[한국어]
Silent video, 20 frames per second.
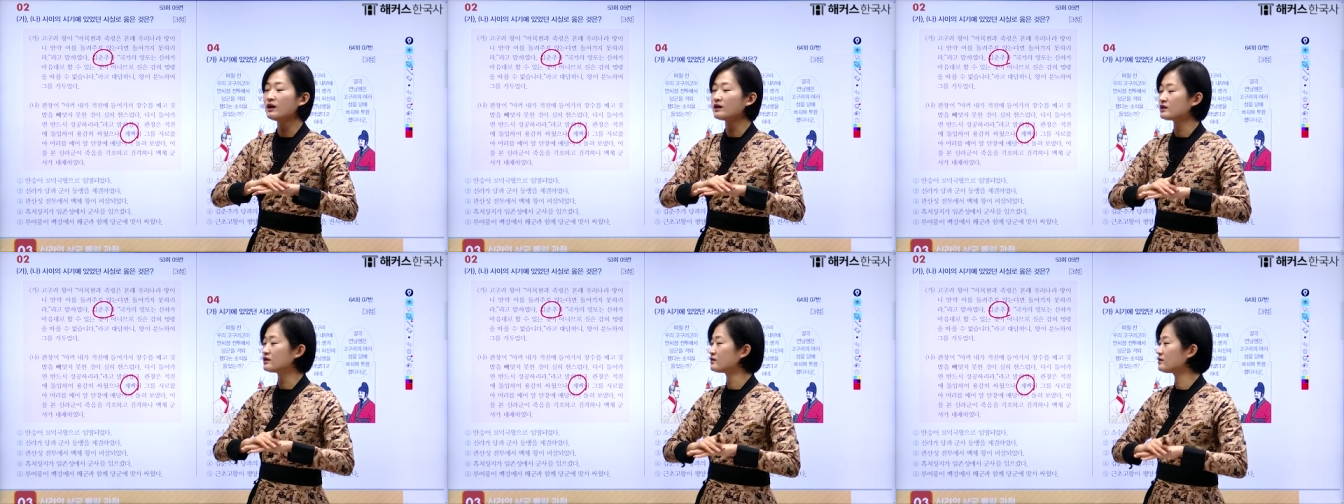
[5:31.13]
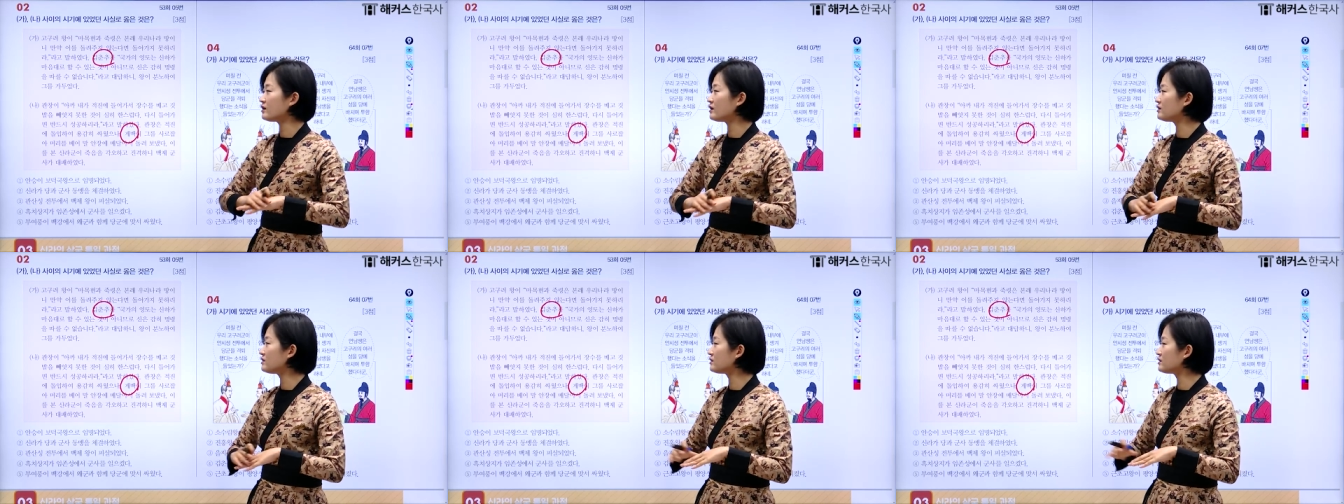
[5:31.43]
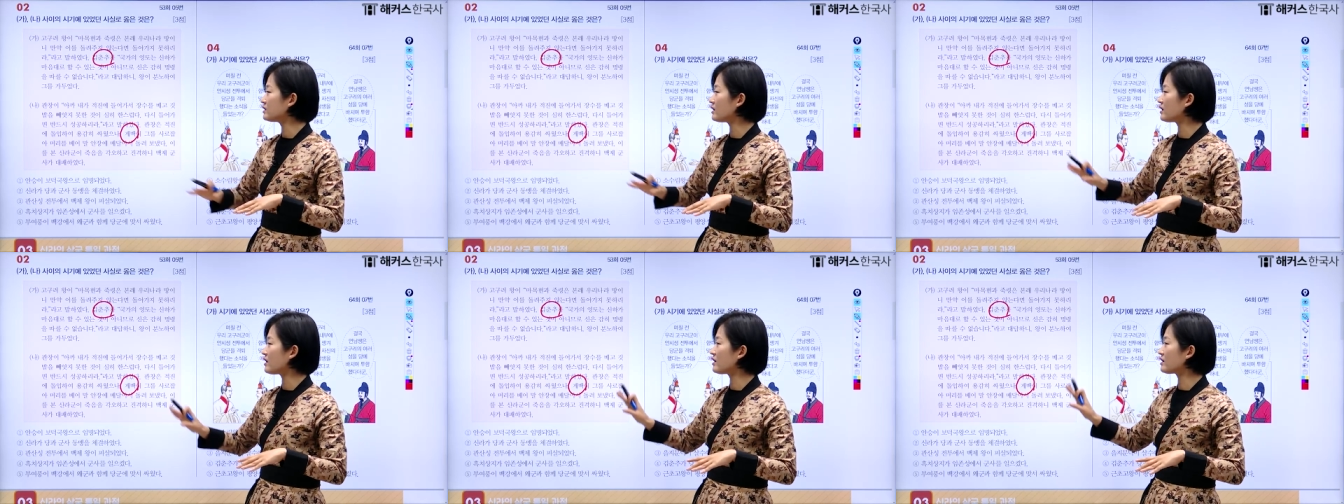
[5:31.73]
그때
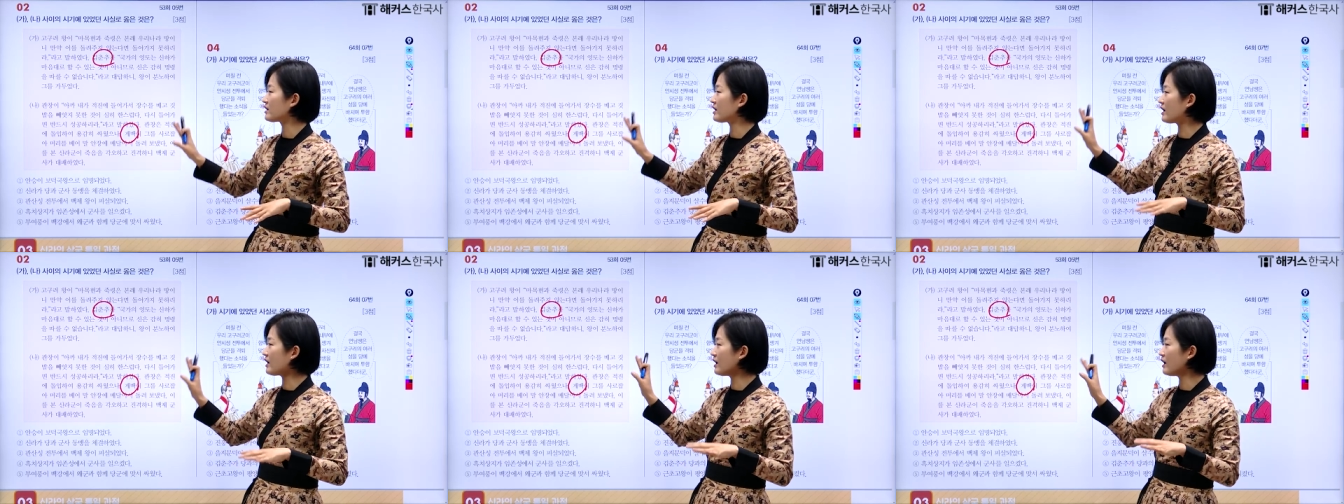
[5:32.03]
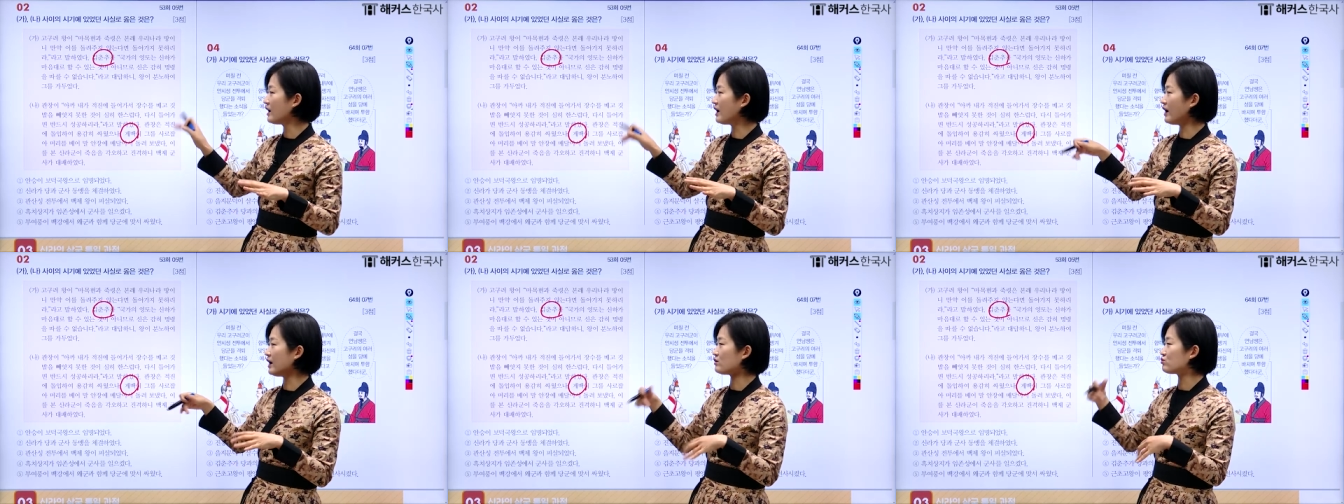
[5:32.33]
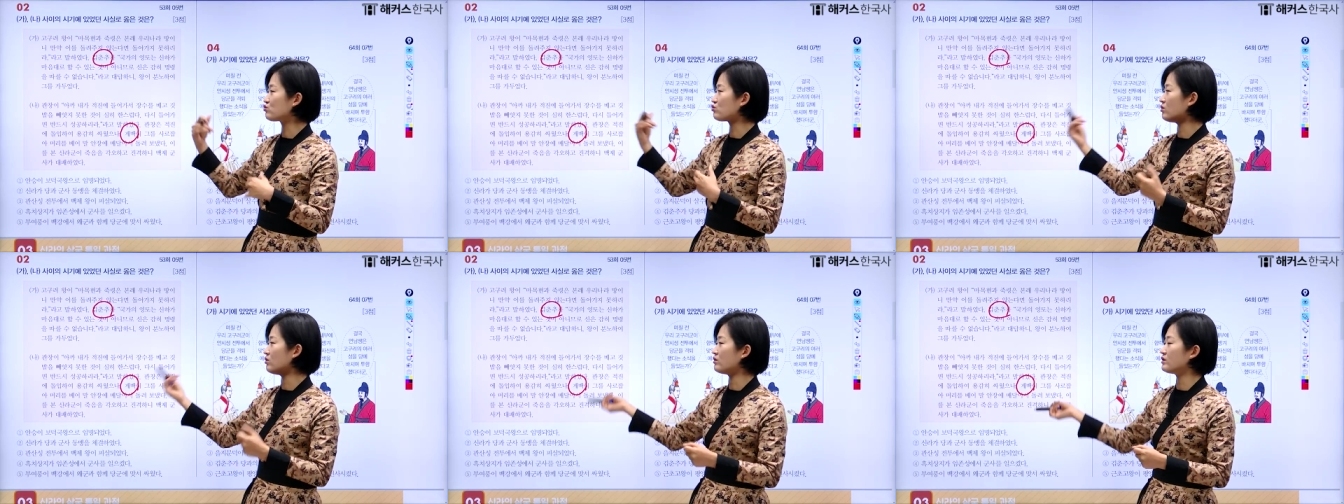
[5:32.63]
등장한 게
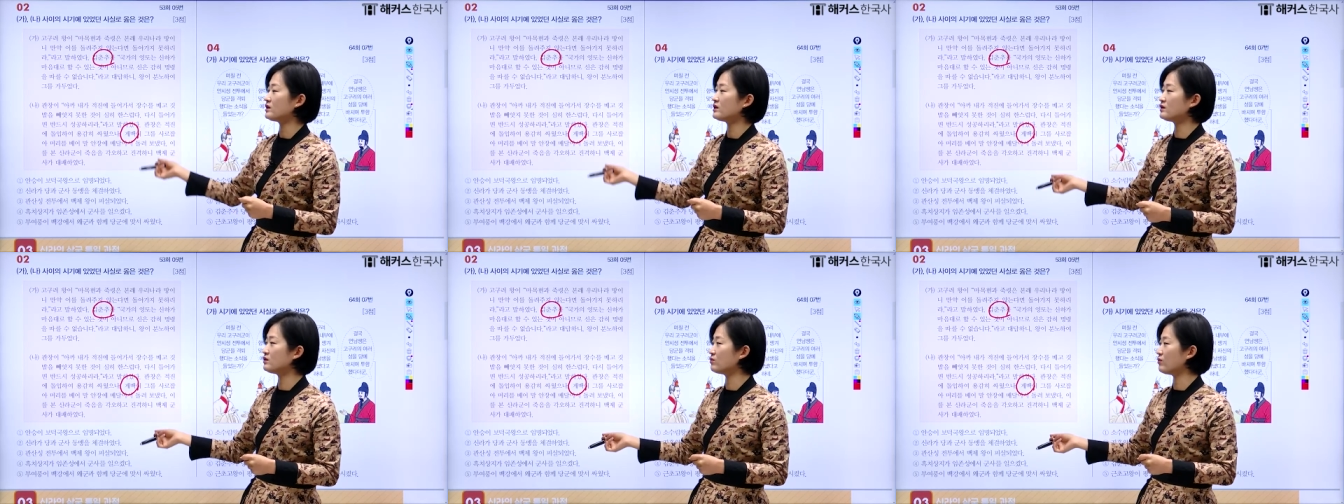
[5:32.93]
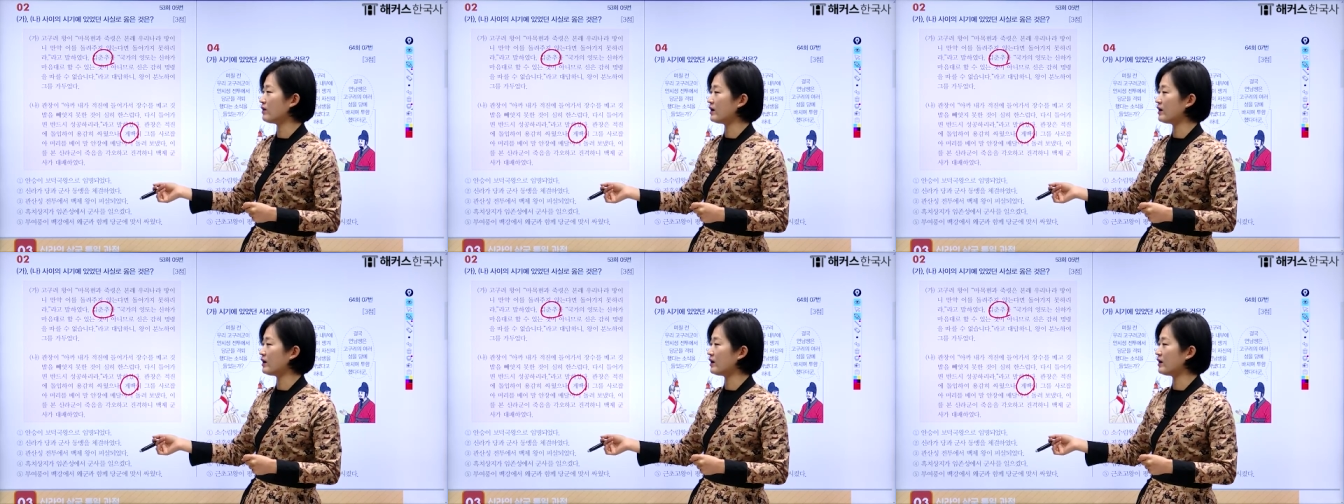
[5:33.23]
아주 어린